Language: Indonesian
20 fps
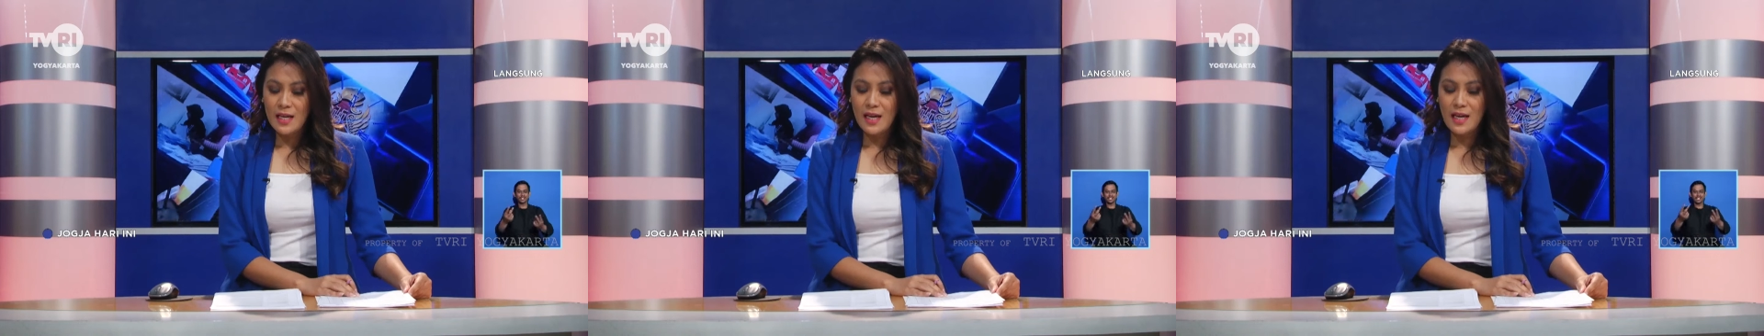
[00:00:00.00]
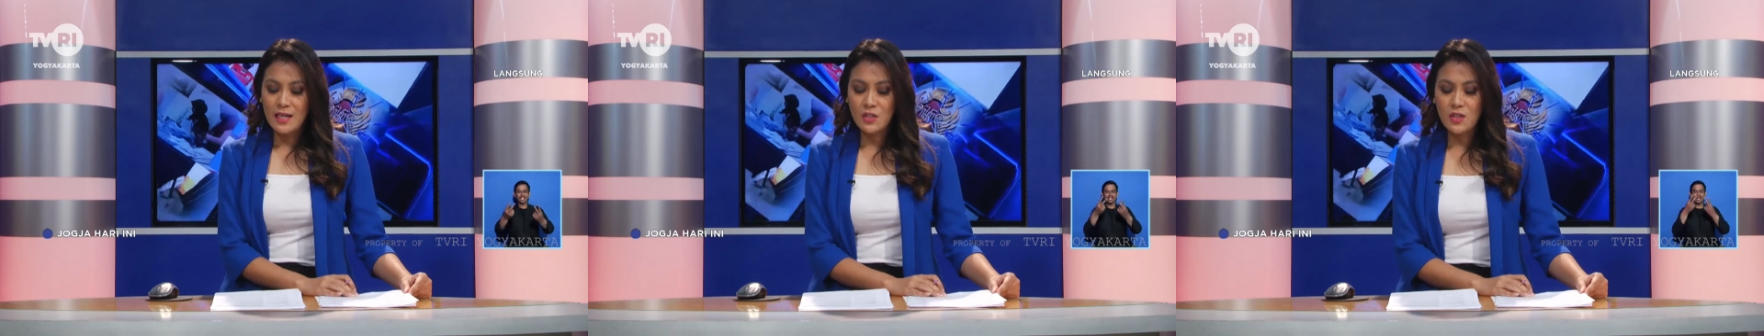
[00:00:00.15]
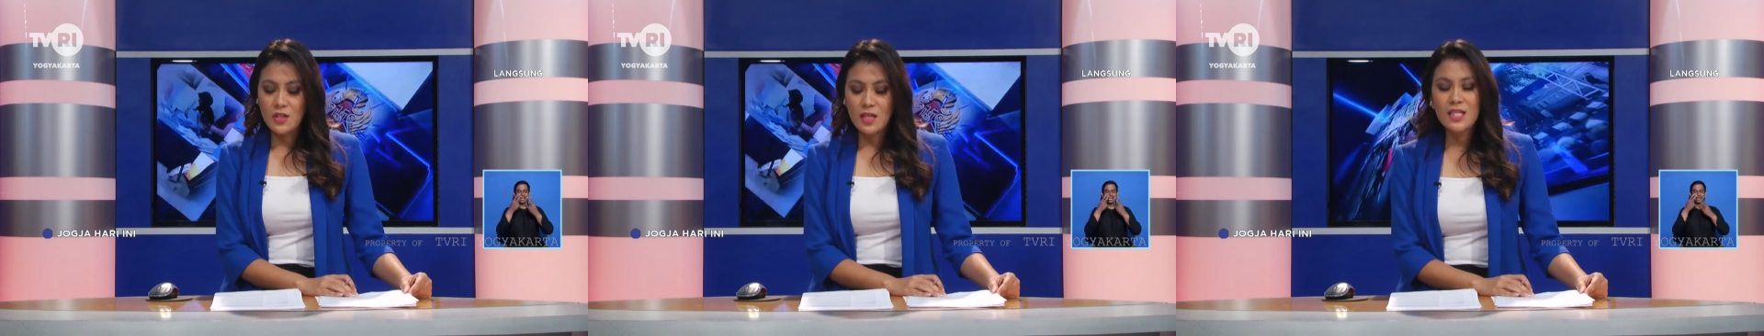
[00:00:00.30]
Dan
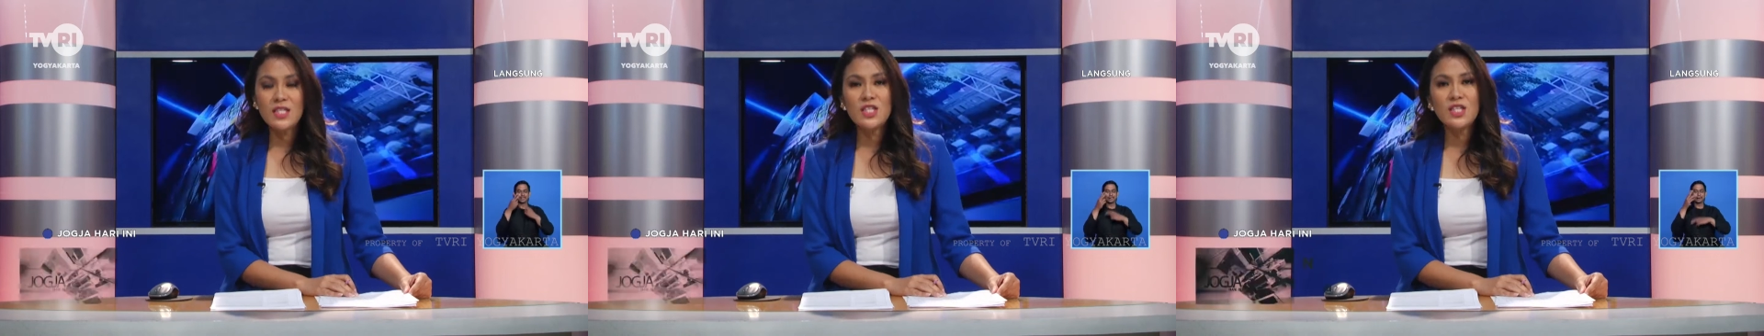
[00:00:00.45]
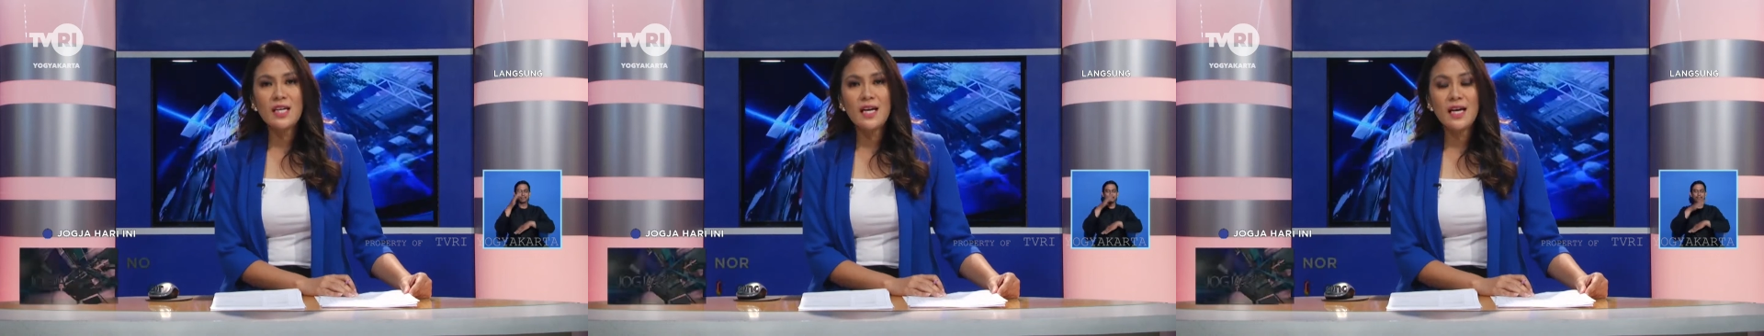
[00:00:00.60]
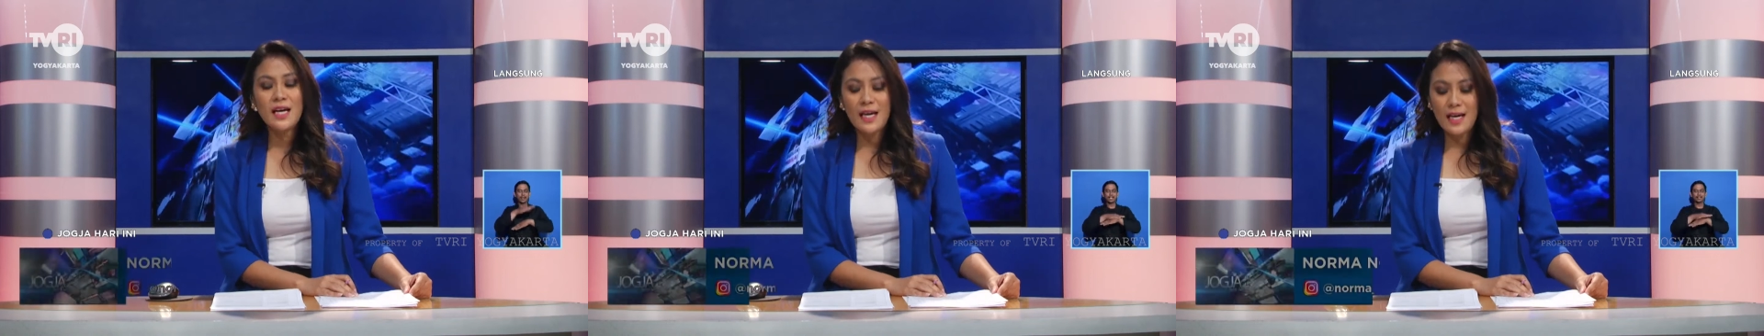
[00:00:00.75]
saudara
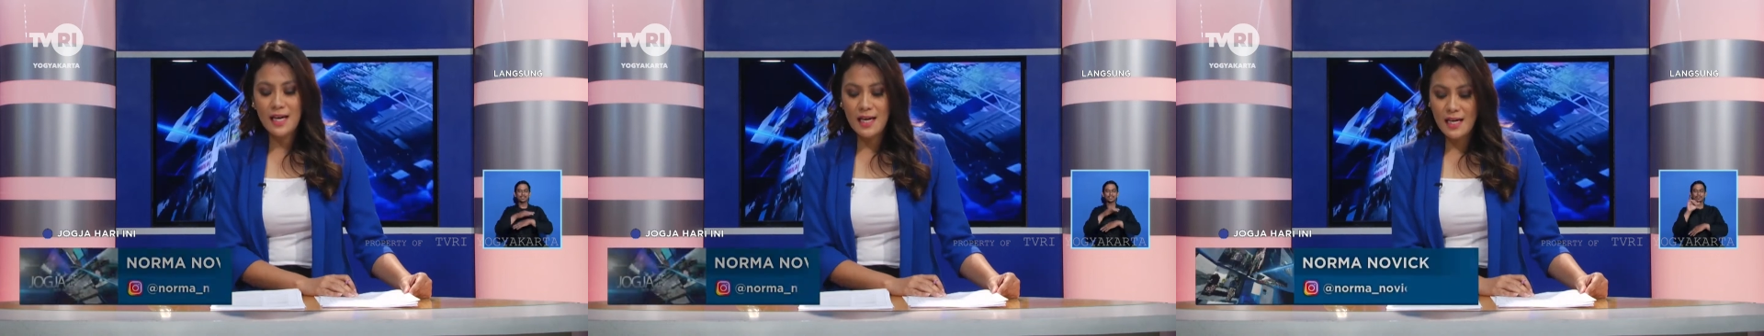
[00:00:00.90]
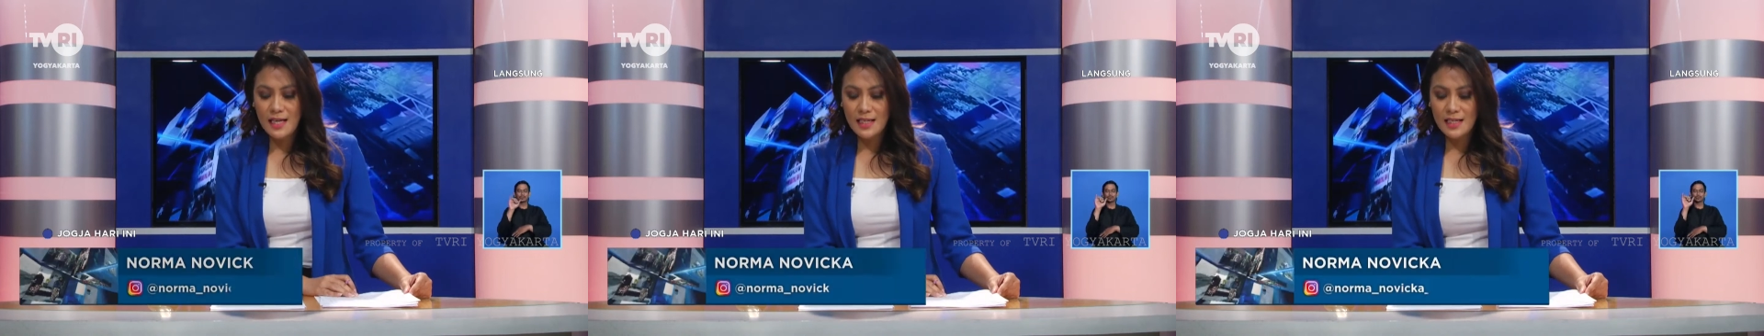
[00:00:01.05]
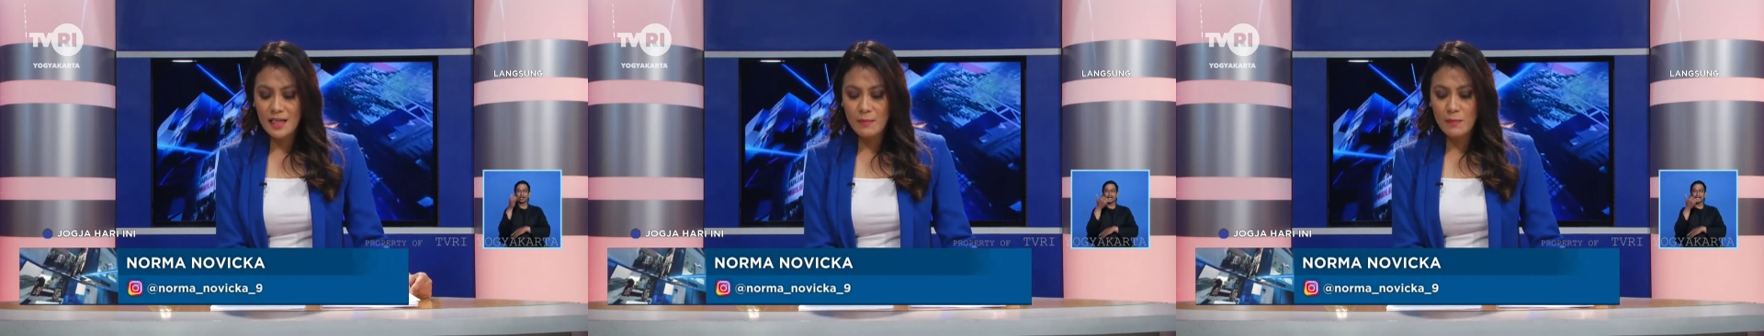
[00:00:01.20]
jika
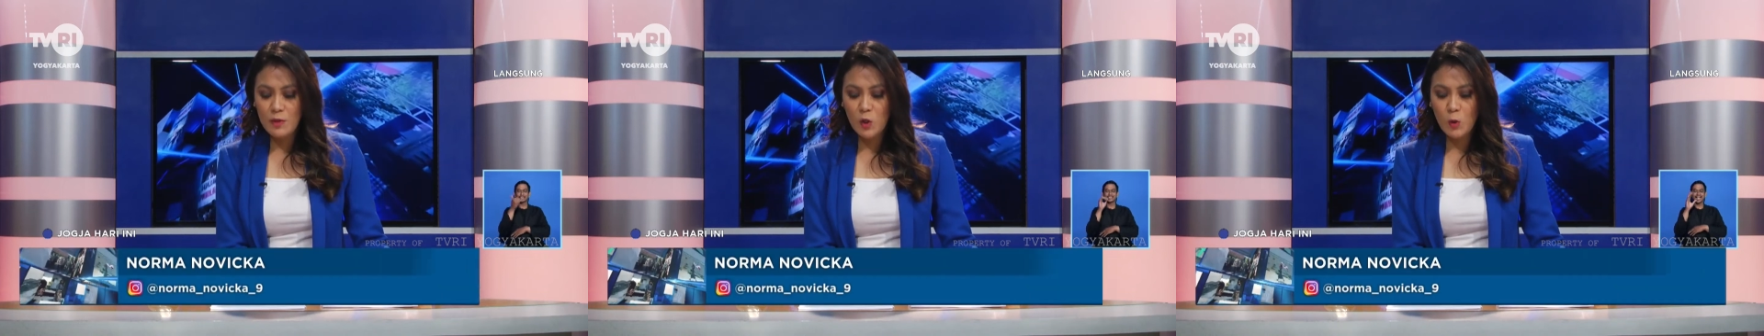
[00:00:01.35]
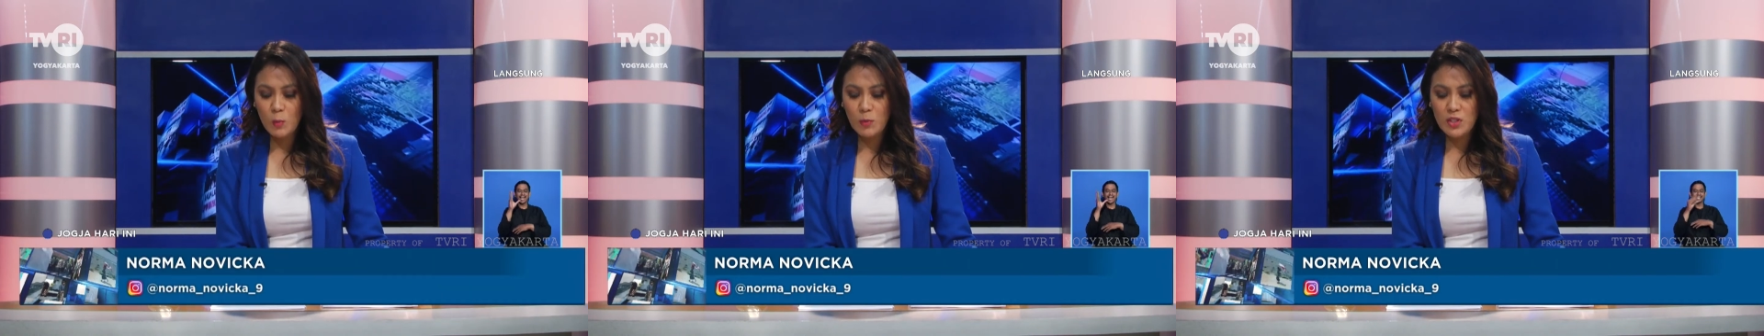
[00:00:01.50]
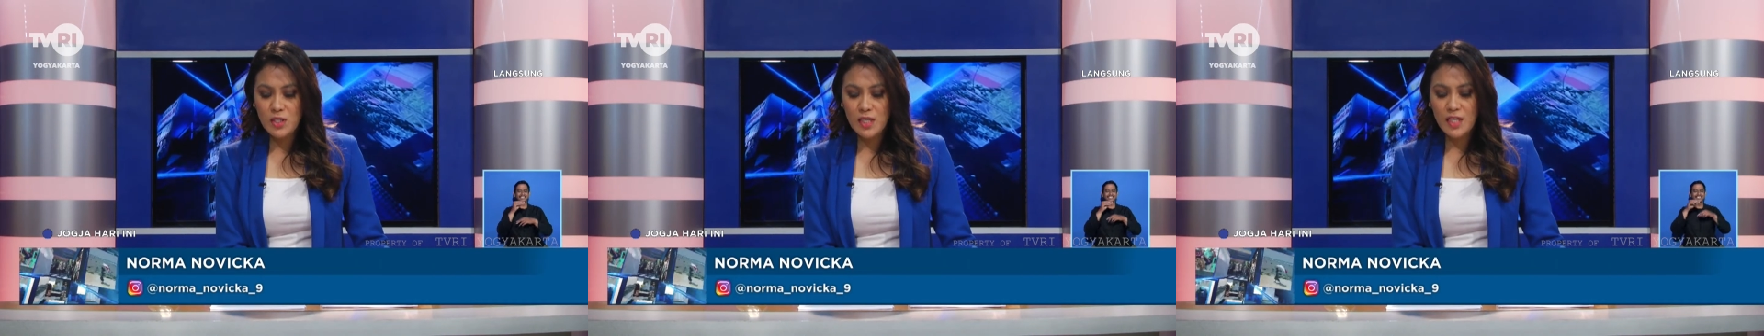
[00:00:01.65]
Anda
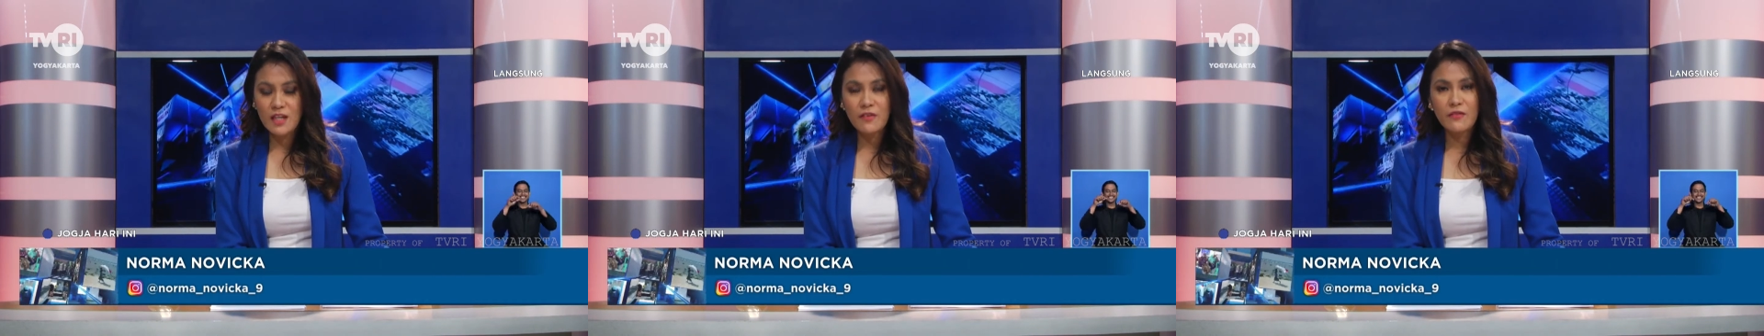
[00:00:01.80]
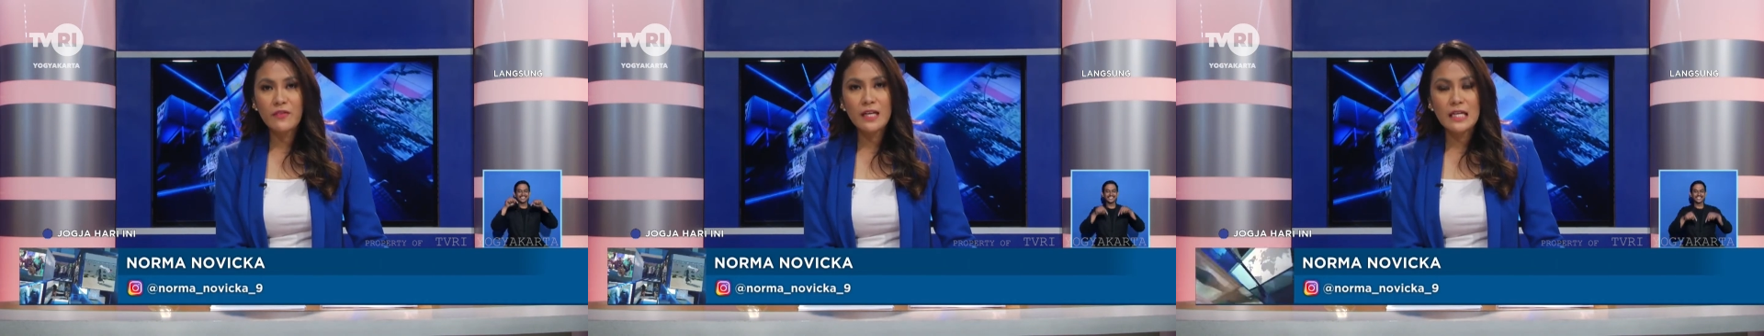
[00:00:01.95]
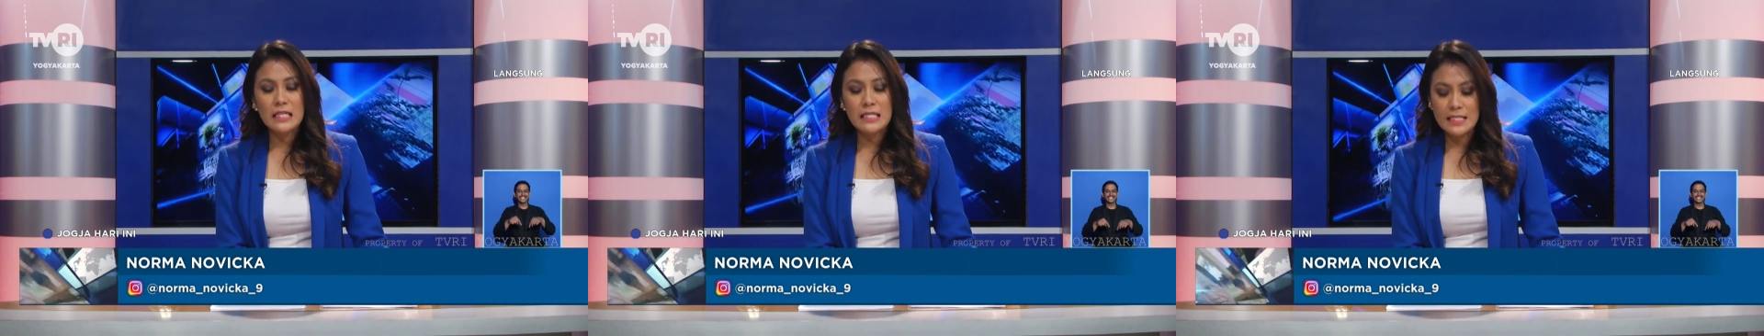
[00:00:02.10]
bingung mencari
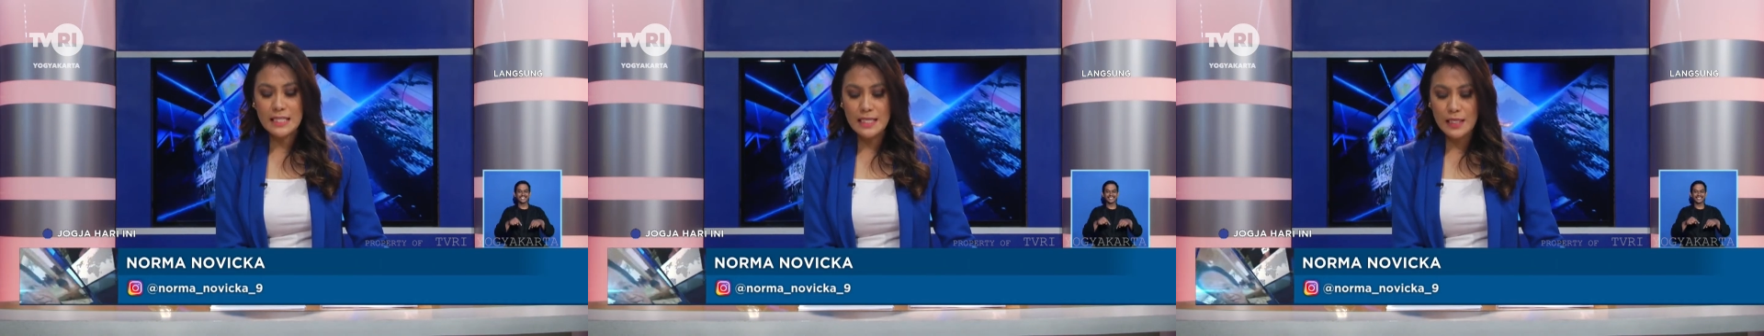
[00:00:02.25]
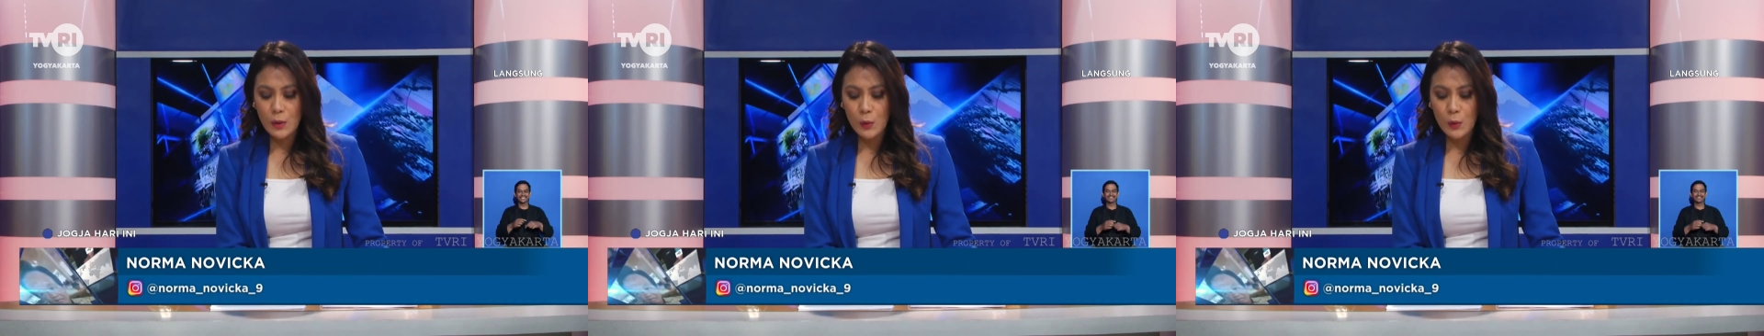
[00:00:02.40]
referensi